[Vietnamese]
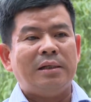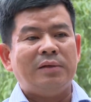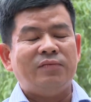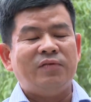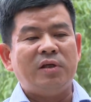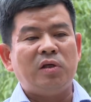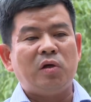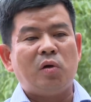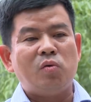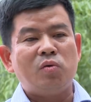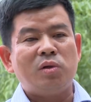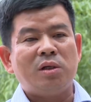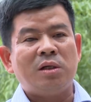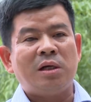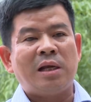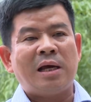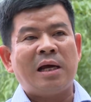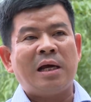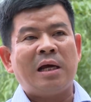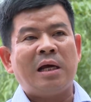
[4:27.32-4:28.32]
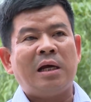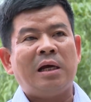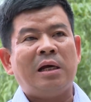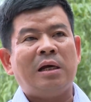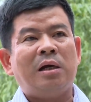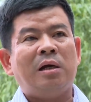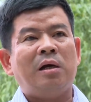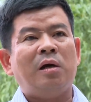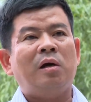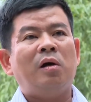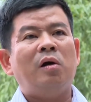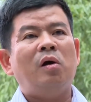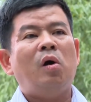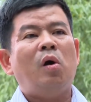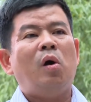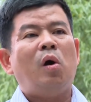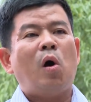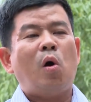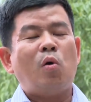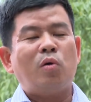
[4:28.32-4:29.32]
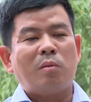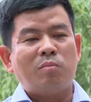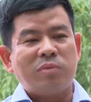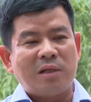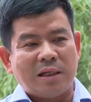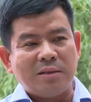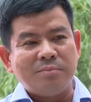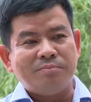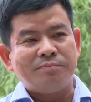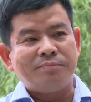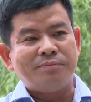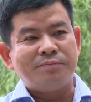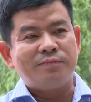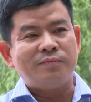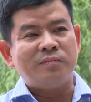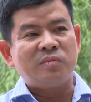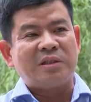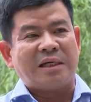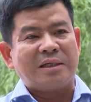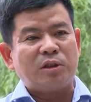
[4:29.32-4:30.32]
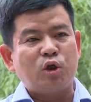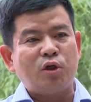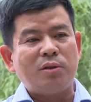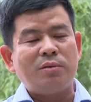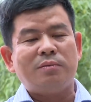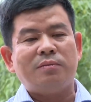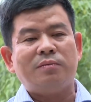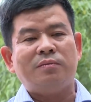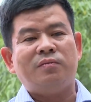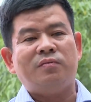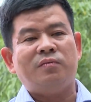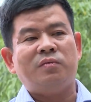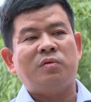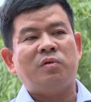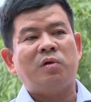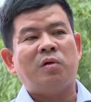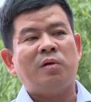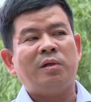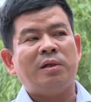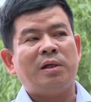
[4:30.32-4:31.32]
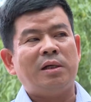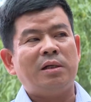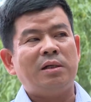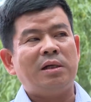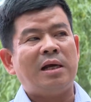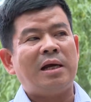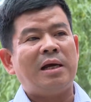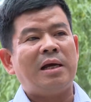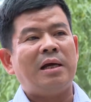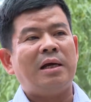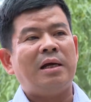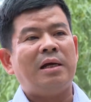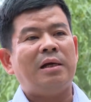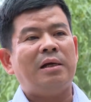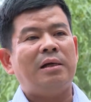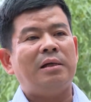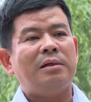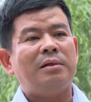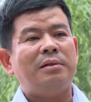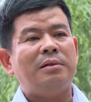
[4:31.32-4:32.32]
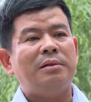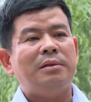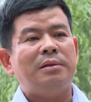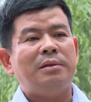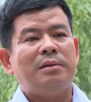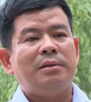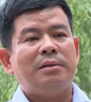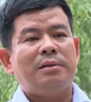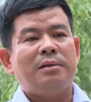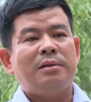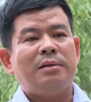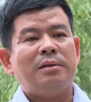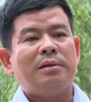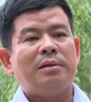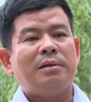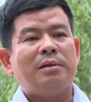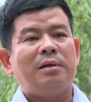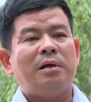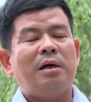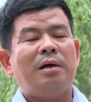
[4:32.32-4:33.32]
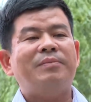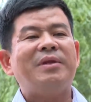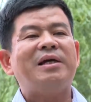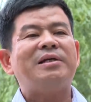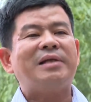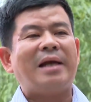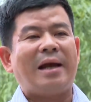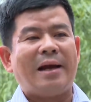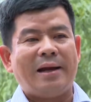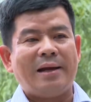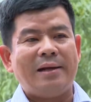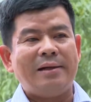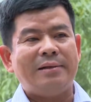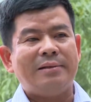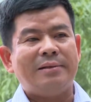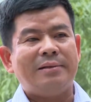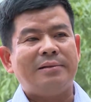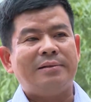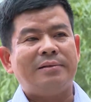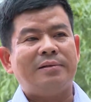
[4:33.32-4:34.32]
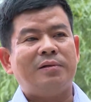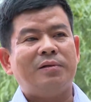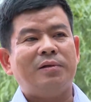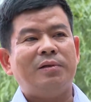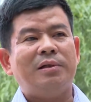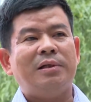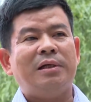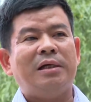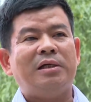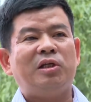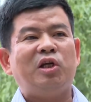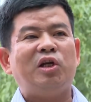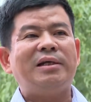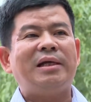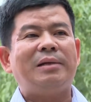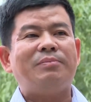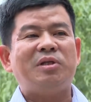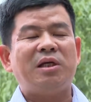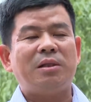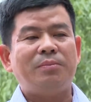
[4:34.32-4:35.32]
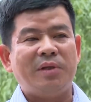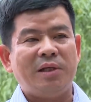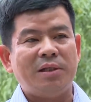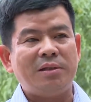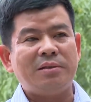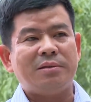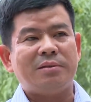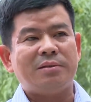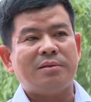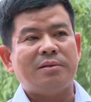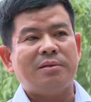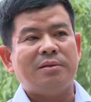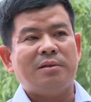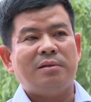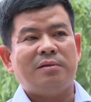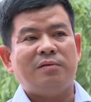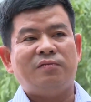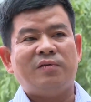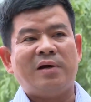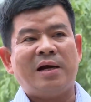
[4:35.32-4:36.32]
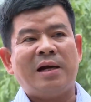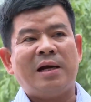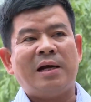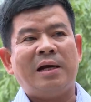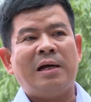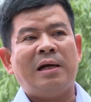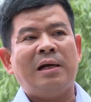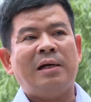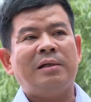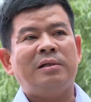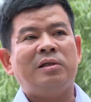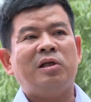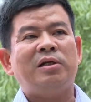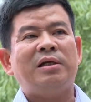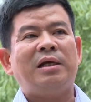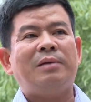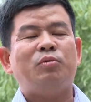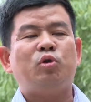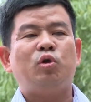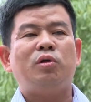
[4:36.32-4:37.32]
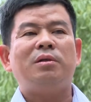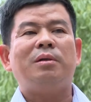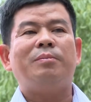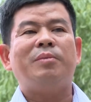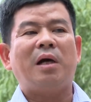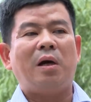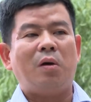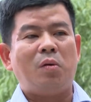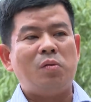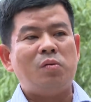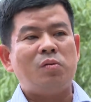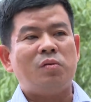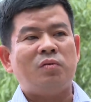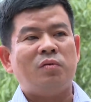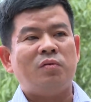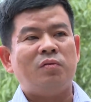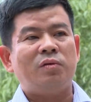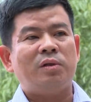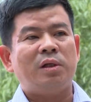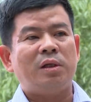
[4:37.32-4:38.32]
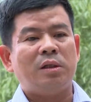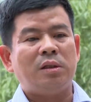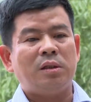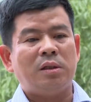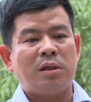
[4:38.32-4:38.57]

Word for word: Ví dụ như là hộ nông dân sản xuất, rồi đến là hợp tác xã, rồi doanh nghiệp chế biến và doanh nghiệp xuất nhập khẩu, thì